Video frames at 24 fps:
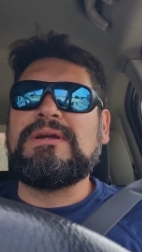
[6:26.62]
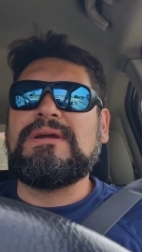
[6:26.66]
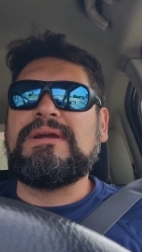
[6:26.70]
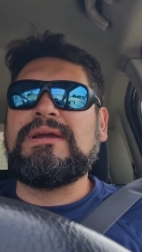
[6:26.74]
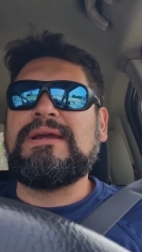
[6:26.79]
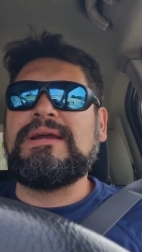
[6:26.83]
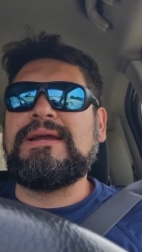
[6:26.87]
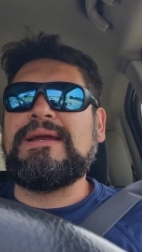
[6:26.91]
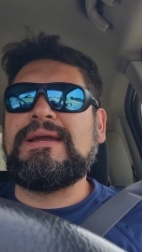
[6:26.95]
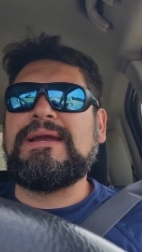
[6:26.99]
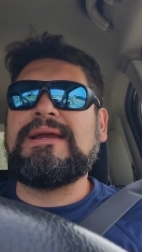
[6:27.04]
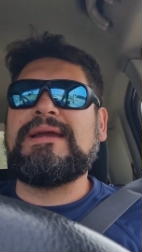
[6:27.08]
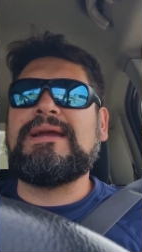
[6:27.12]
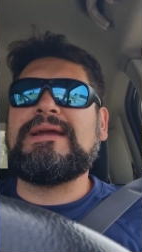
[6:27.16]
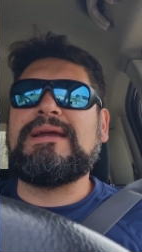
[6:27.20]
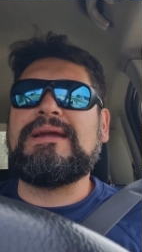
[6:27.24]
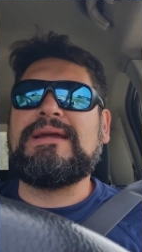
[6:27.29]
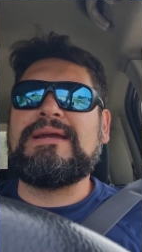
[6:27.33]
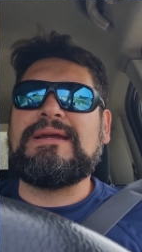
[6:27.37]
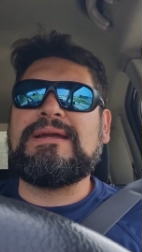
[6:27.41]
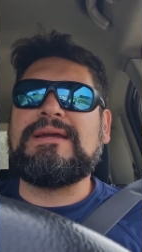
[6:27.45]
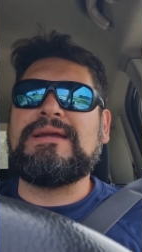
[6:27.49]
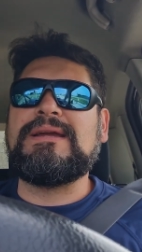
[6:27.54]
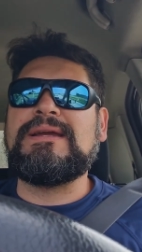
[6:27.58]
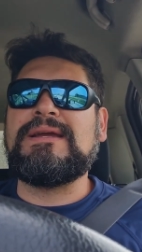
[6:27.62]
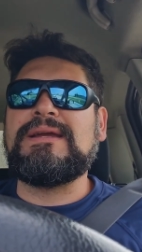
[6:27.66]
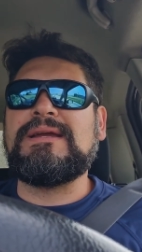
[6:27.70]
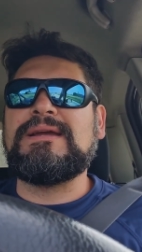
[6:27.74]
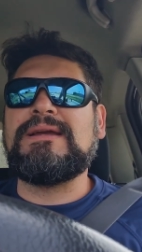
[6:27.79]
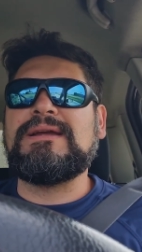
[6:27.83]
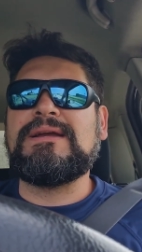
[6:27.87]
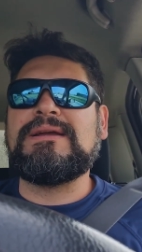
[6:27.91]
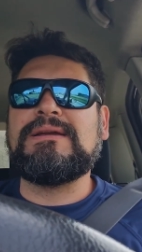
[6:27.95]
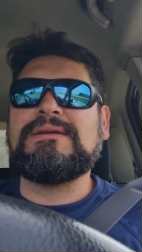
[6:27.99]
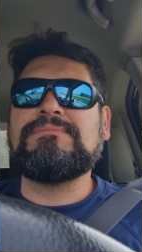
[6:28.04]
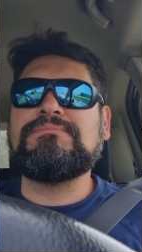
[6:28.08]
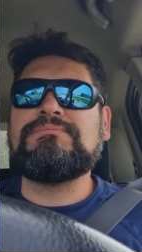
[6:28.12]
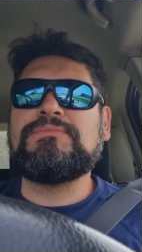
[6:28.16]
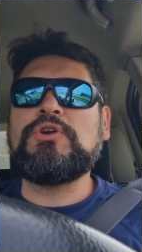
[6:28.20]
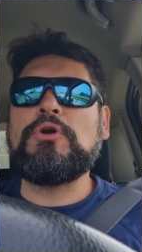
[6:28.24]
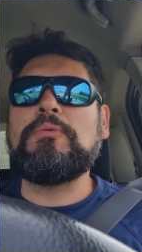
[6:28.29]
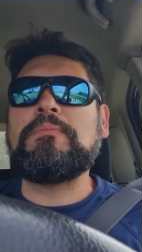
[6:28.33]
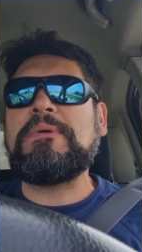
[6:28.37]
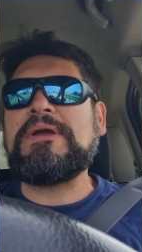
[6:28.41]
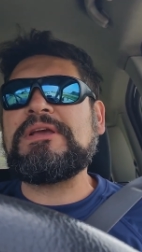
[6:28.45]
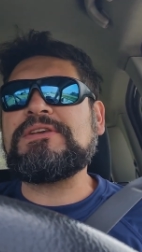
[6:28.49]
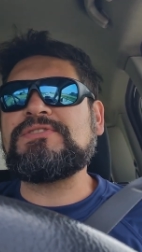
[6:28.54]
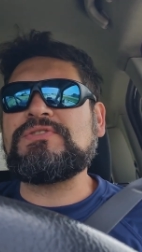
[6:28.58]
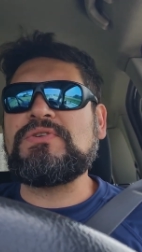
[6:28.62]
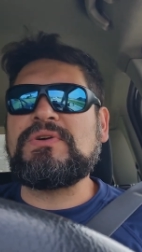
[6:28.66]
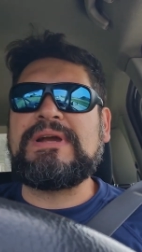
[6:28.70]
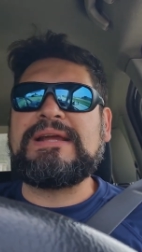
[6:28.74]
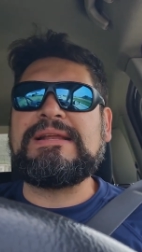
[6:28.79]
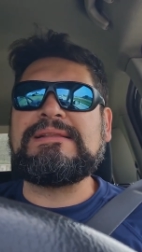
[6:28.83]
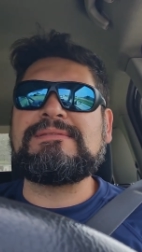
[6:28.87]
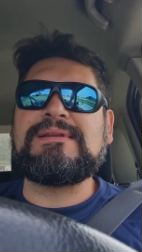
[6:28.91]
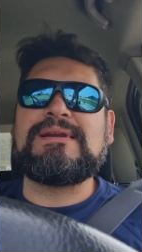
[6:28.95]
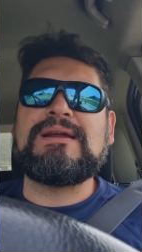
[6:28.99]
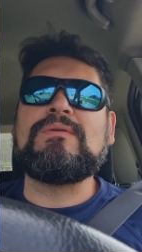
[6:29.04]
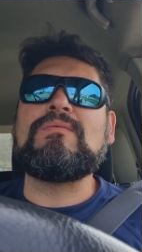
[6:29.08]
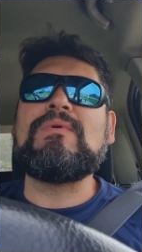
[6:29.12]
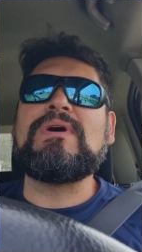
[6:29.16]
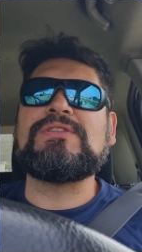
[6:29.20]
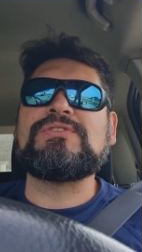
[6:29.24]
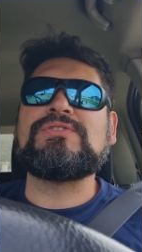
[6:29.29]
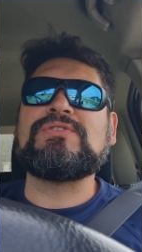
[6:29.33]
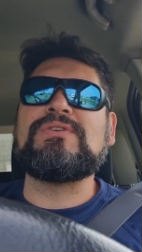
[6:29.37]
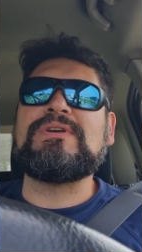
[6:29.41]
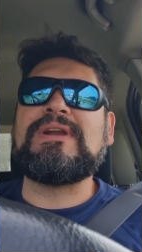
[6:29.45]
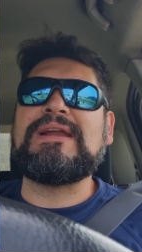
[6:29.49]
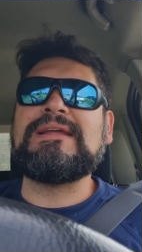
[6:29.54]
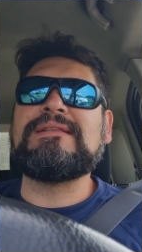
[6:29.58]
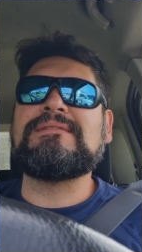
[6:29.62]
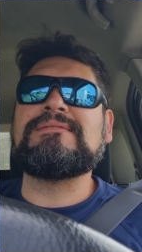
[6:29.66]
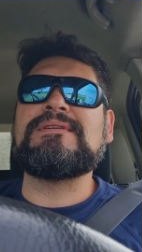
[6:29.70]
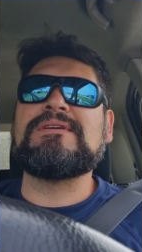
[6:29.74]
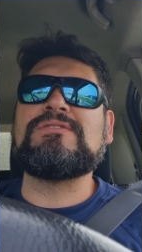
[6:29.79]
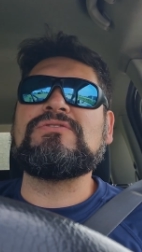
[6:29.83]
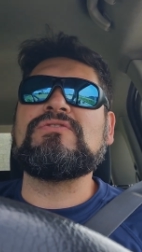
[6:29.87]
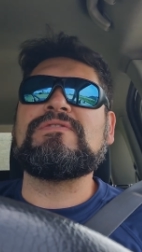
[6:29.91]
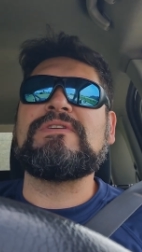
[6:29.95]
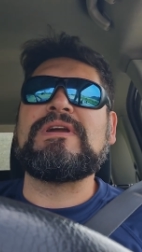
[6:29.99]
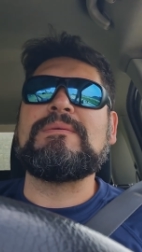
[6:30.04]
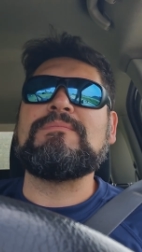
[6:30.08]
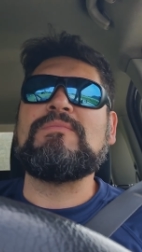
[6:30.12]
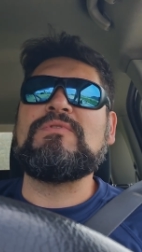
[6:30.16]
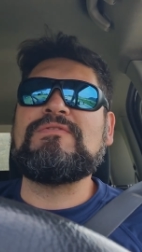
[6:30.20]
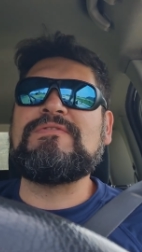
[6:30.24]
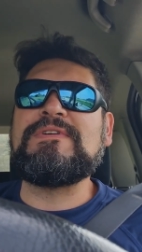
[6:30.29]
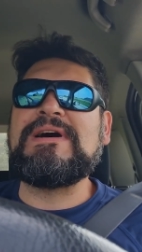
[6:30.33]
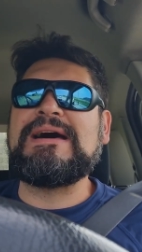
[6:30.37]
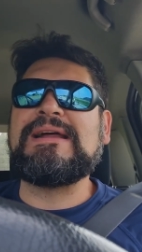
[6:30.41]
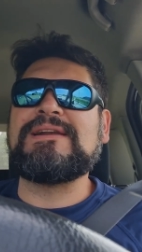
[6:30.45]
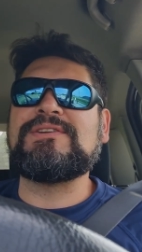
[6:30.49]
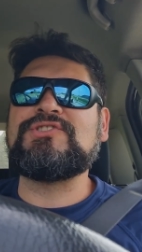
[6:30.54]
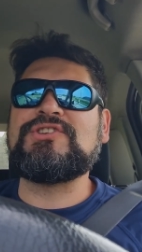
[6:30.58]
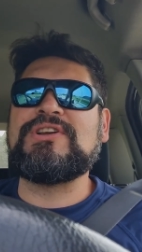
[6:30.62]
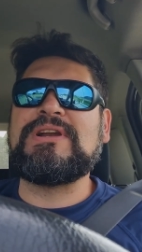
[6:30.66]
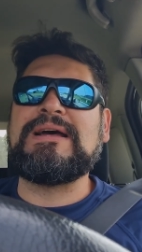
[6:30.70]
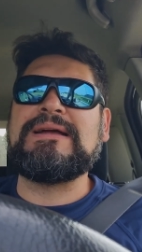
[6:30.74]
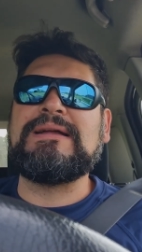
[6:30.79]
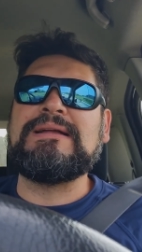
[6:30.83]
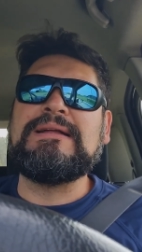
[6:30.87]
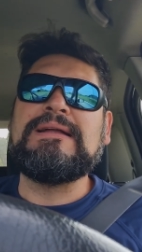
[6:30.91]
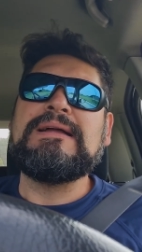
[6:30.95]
E io penso che in 3-4 orette dovremmo farcela,